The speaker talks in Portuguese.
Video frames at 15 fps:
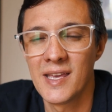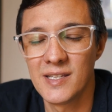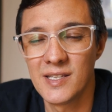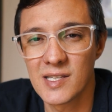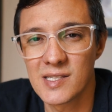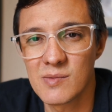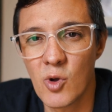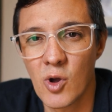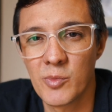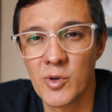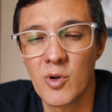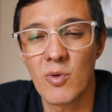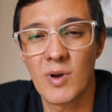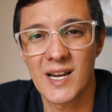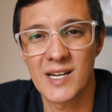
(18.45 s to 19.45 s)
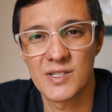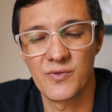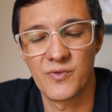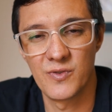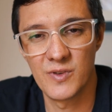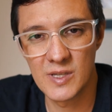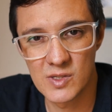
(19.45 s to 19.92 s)
E esse meu amigo é um cara
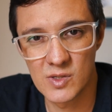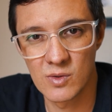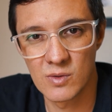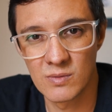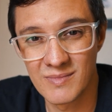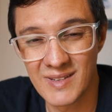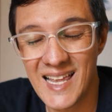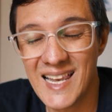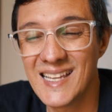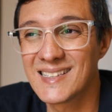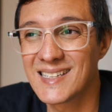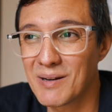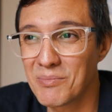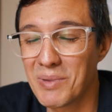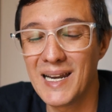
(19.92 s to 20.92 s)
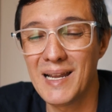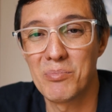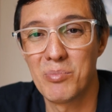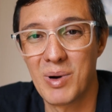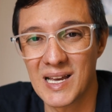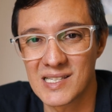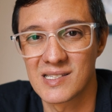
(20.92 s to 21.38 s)
difícil, ele trabalha
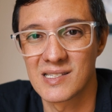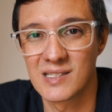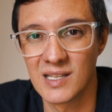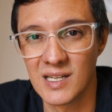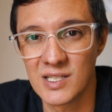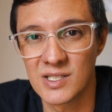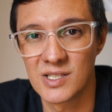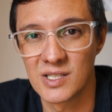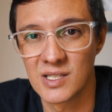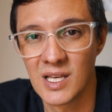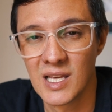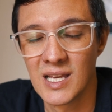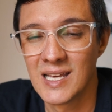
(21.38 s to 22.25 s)
bastante.